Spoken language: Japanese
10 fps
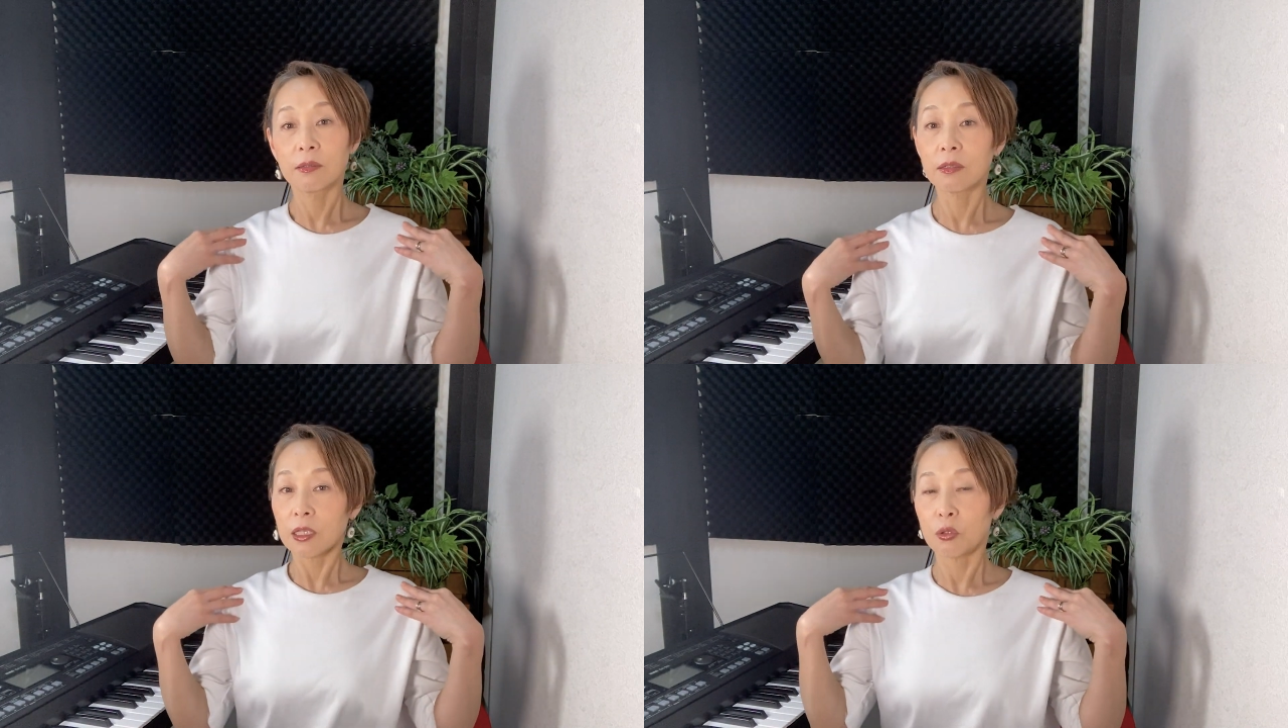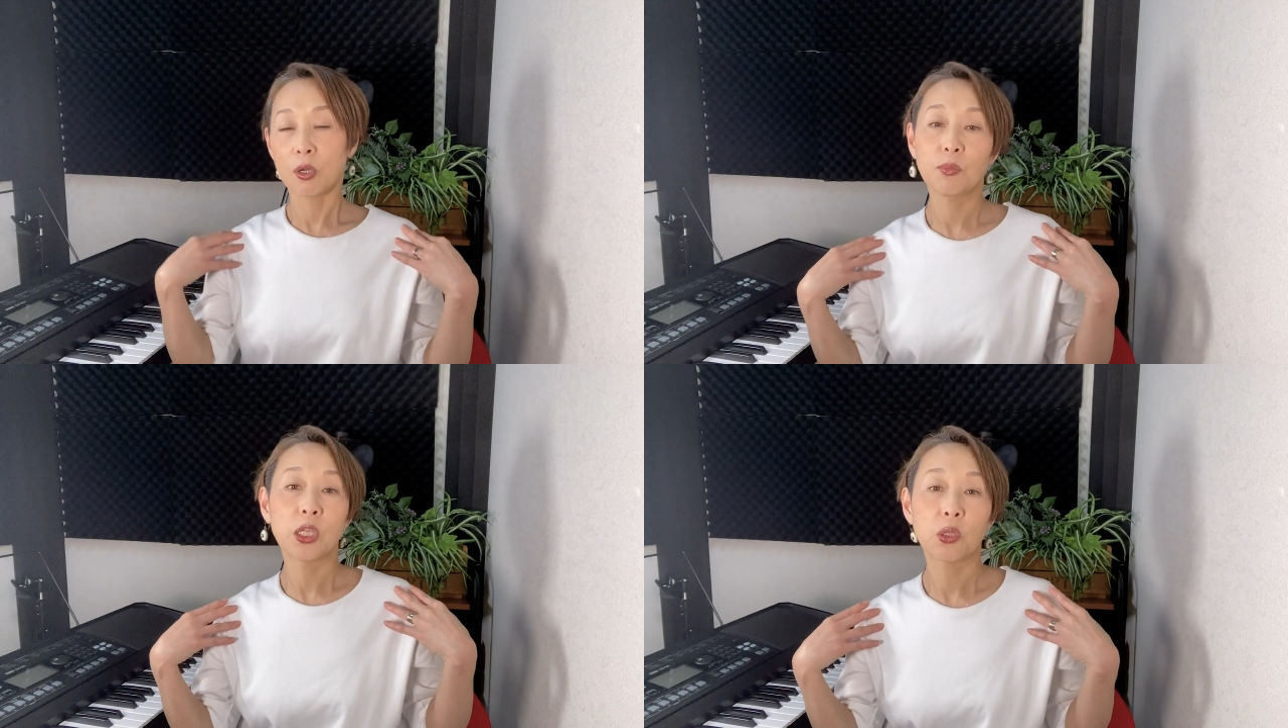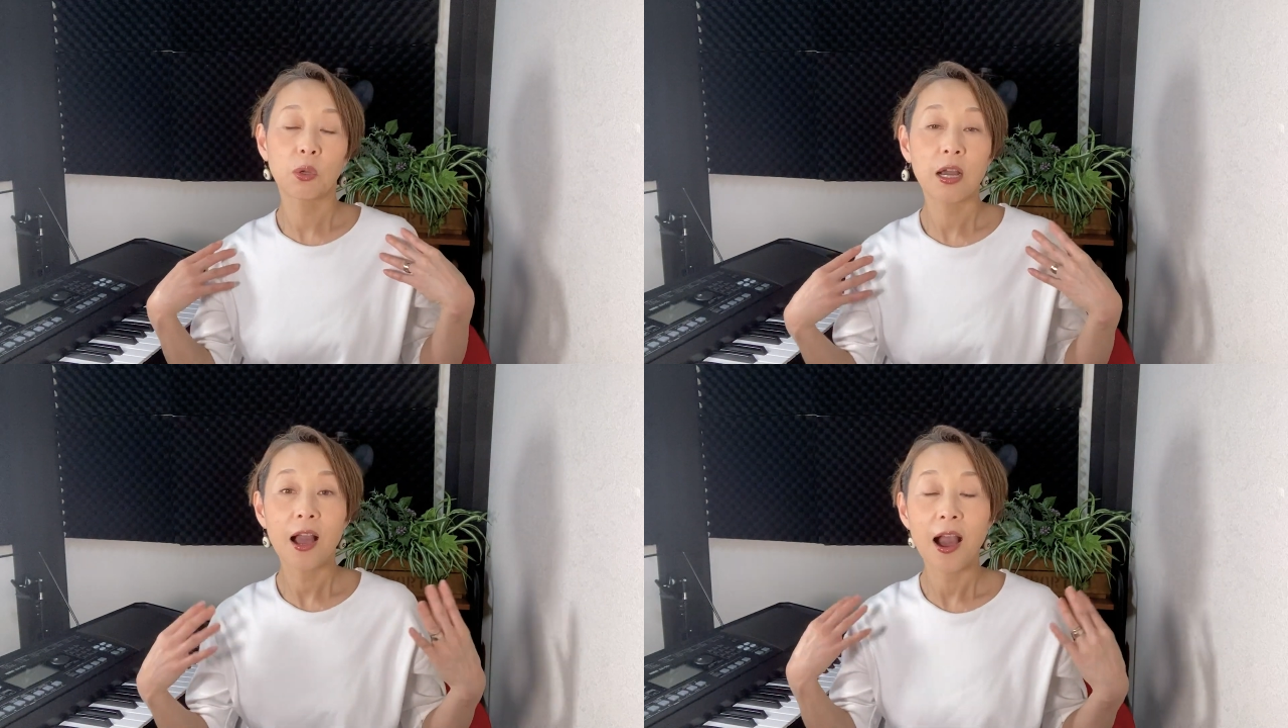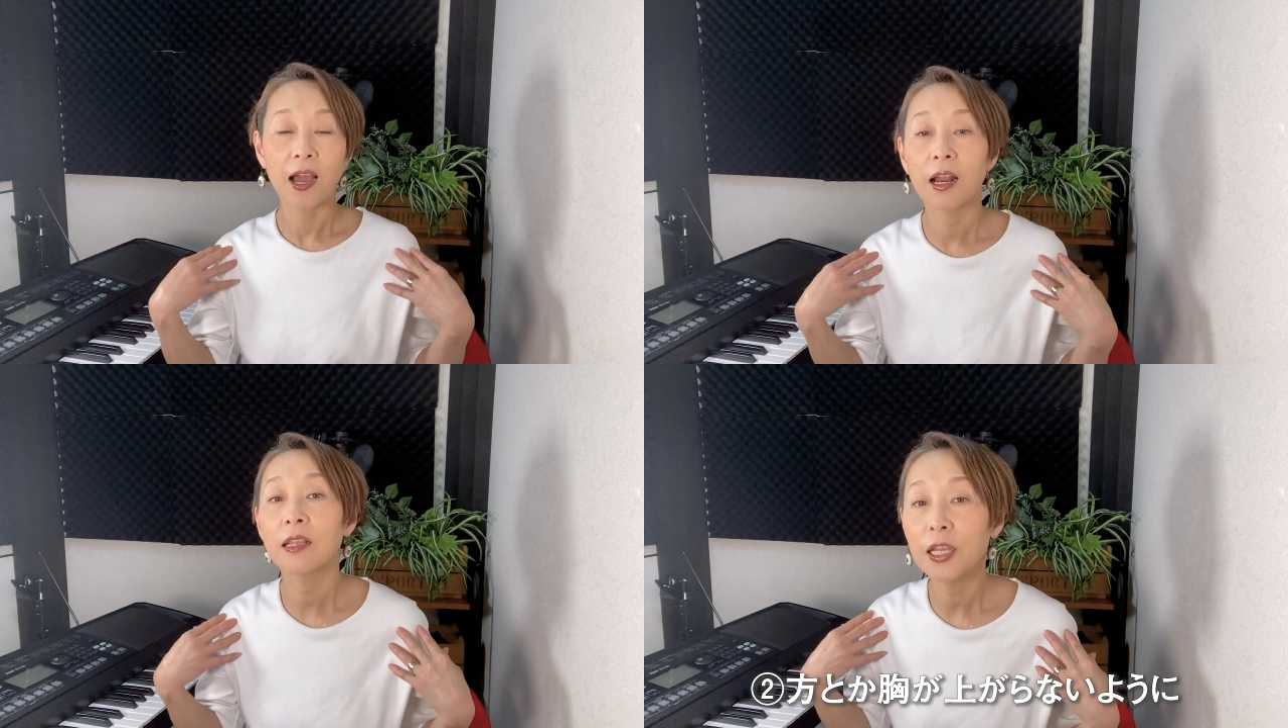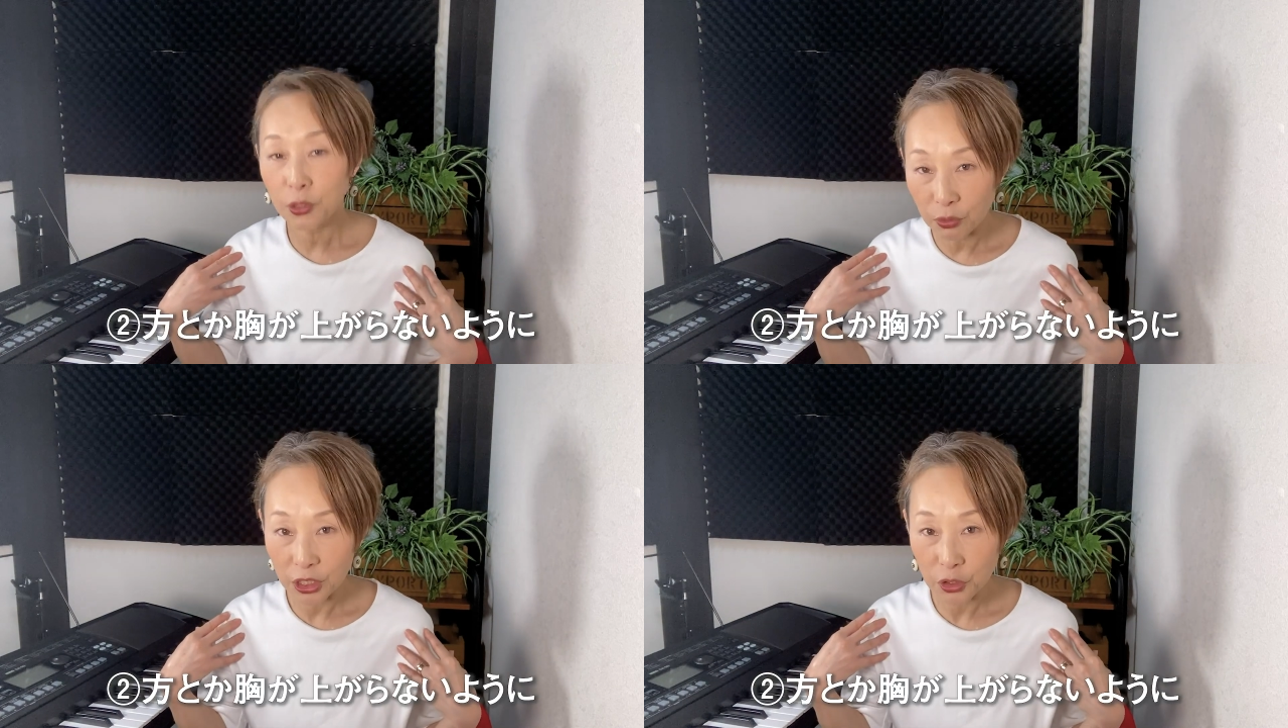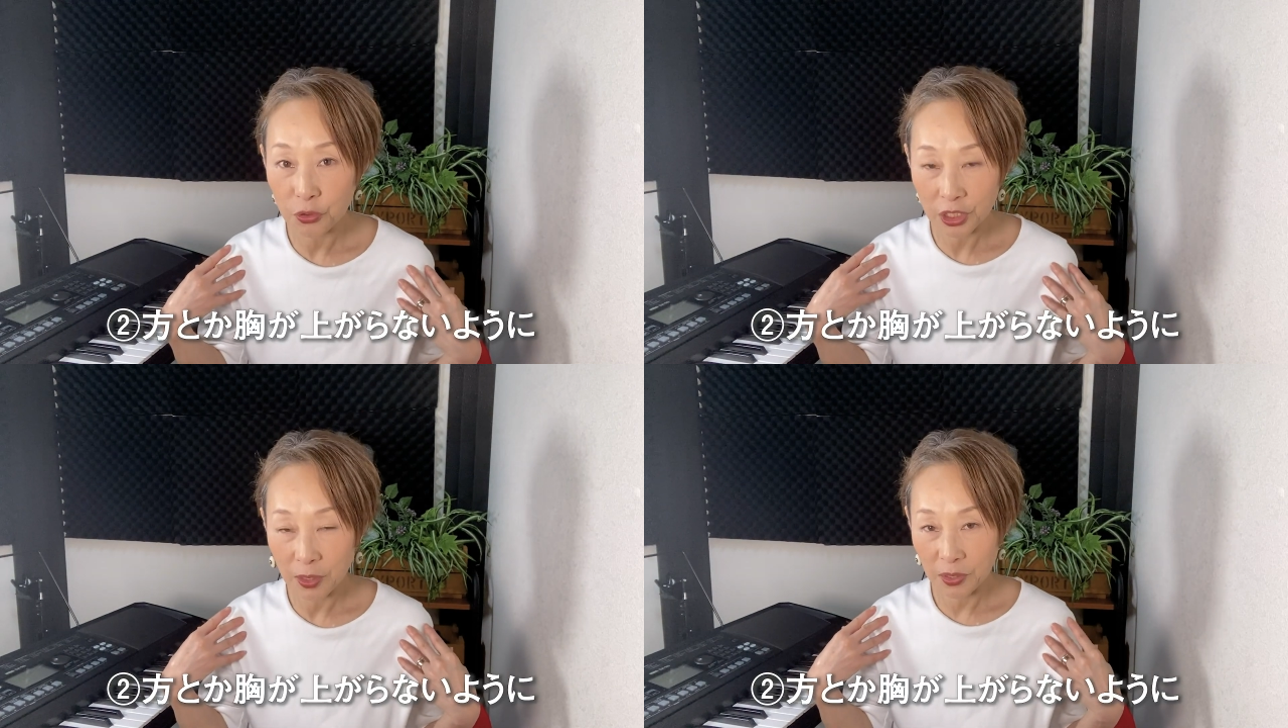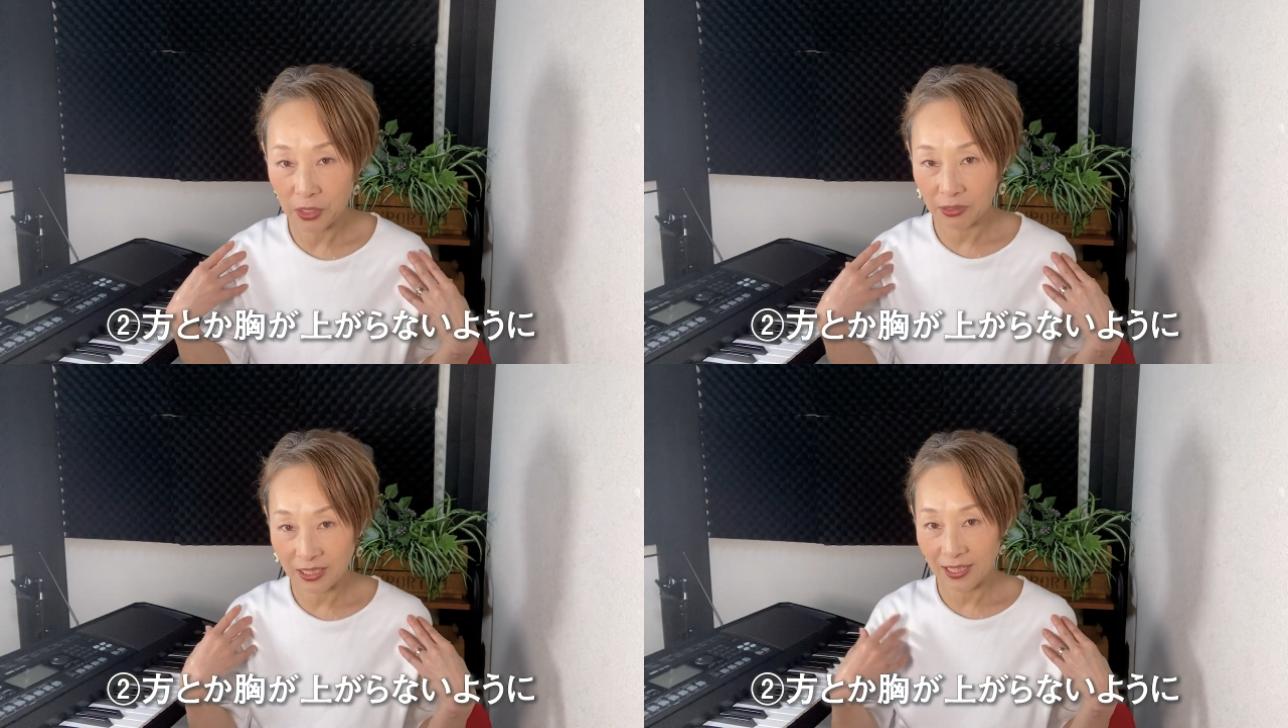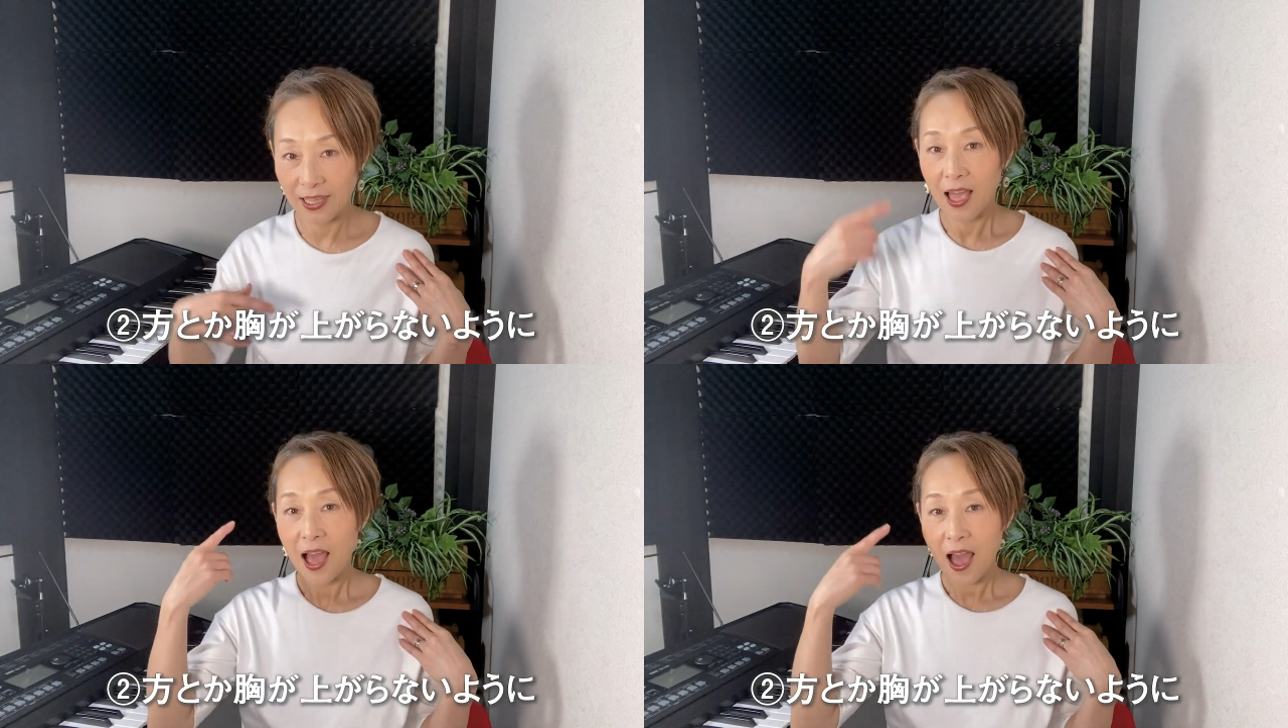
肩とか胸とかが上がらないように注意してみてください。